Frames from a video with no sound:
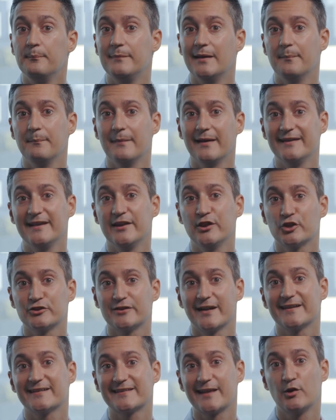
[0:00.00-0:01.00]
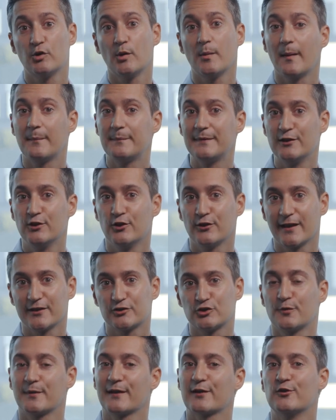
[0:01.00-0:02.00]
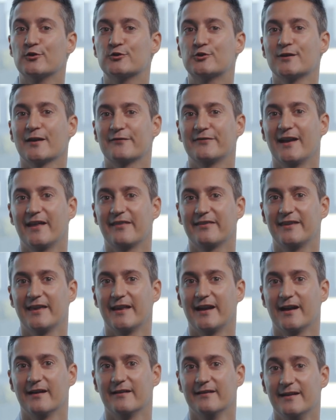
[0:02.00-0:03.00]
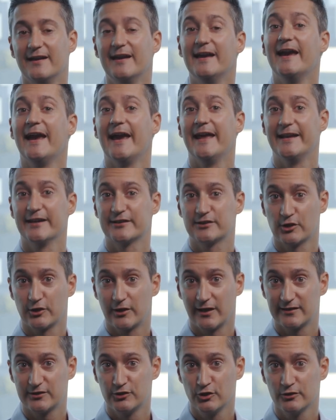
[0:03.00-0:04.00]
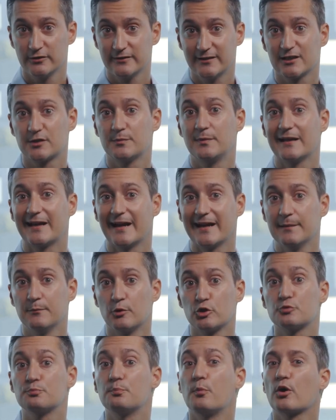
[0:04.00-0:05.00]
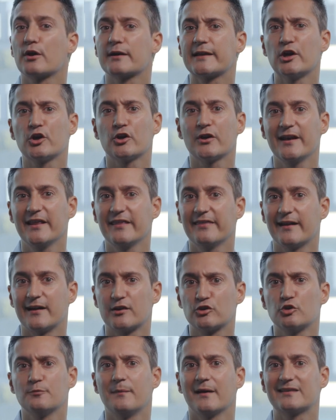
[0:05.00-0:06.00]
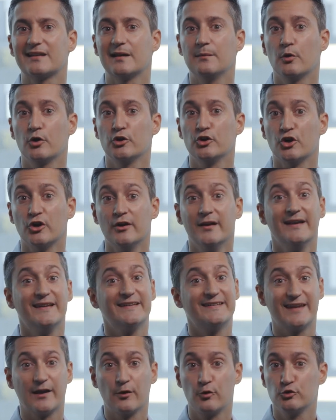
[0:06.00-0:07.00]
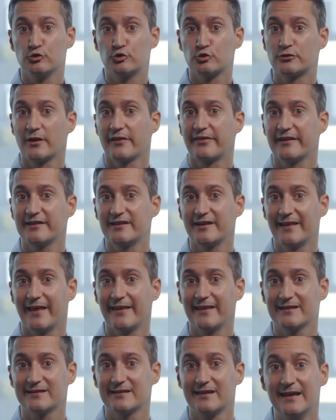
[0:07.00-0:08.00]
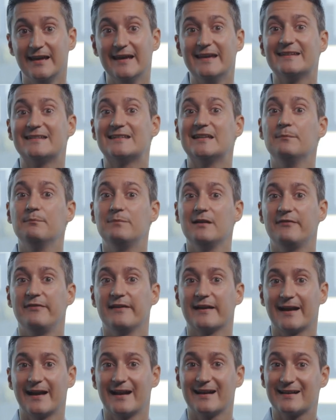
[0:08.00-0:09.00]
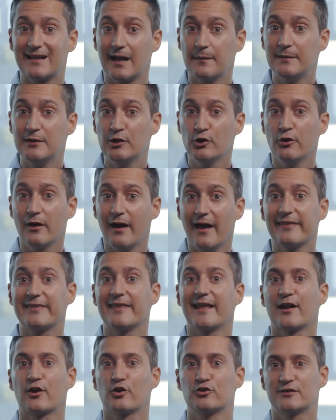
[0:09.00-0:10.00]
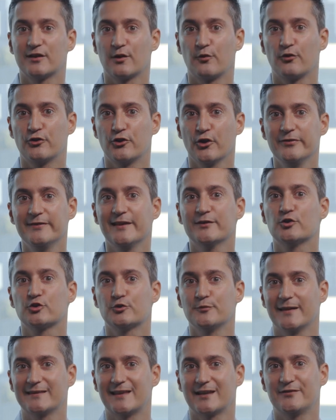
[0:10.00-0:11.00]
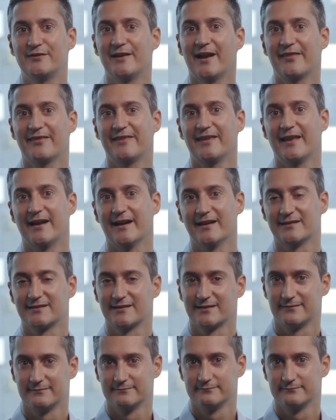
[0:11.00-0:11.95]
Bienvenidos a esta nueva píldora sobre cultura financiera. En esta ocasión te explicaremos por qué organizar tu patrimonio según tus necesidades simplificará el camino hacia la consecución de tus metas financieras.